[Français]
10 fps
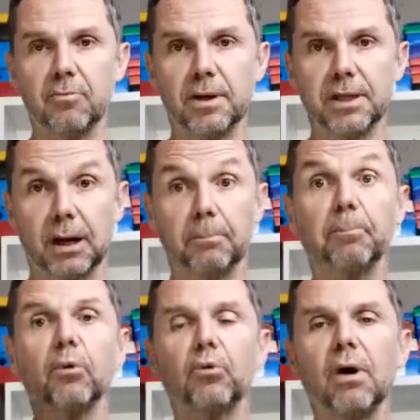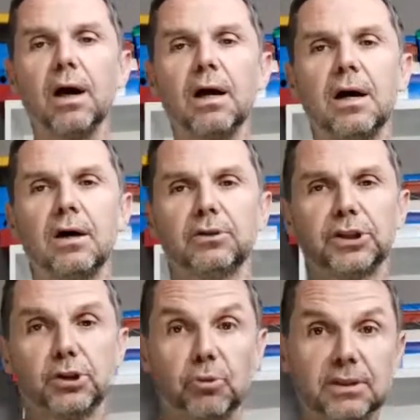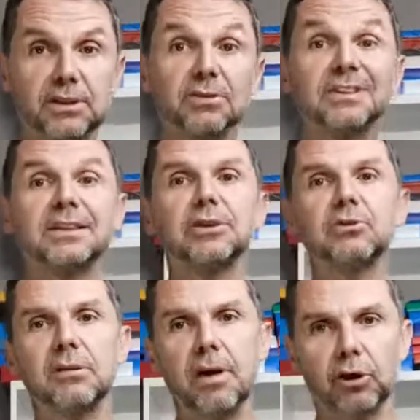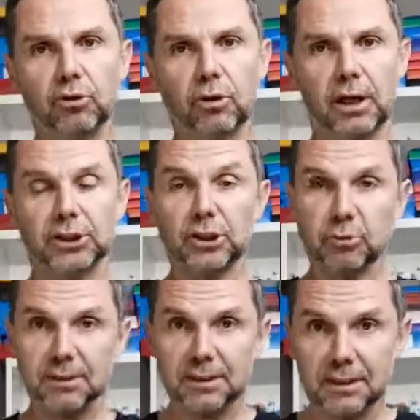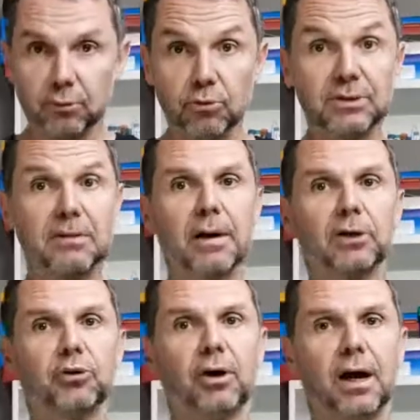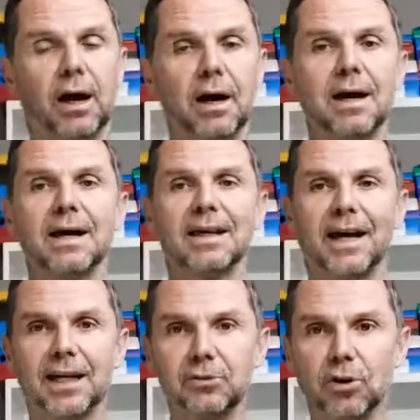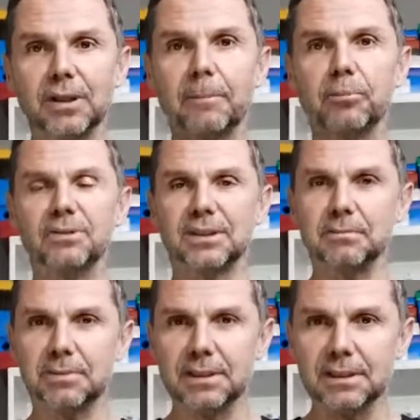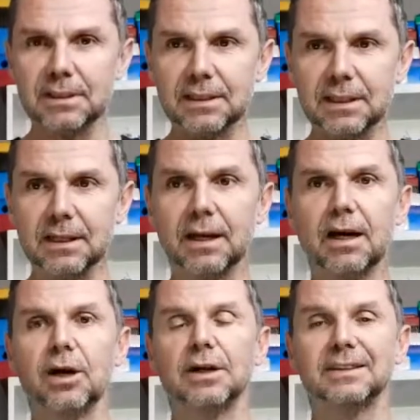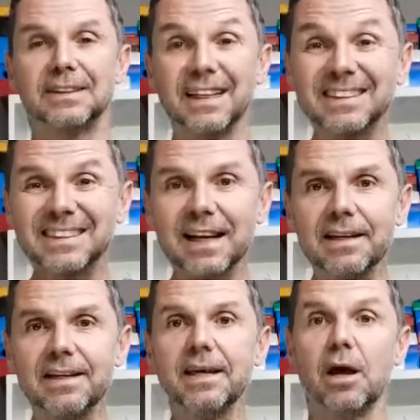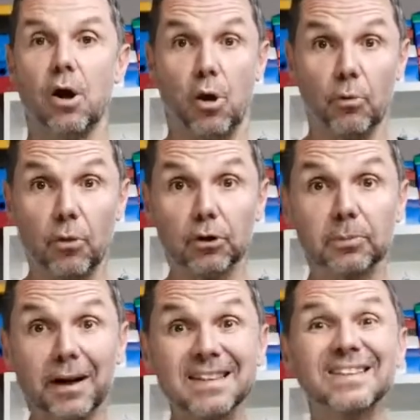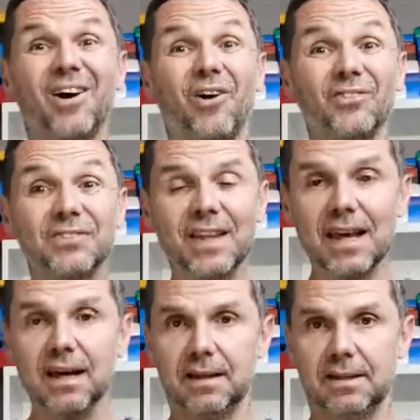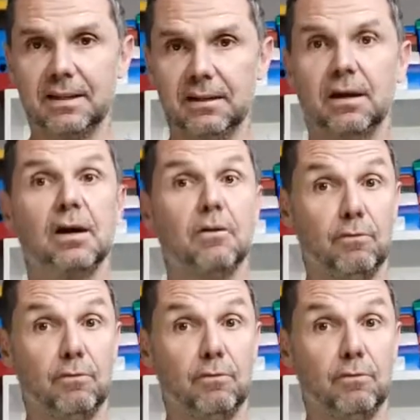infomana Pourquoi j'ai choisi donc ces deux hébergeurs-là J'ai choisi ces deux hébergeurs-là car ils donnent la possibilité d'installer WordPress en un clic.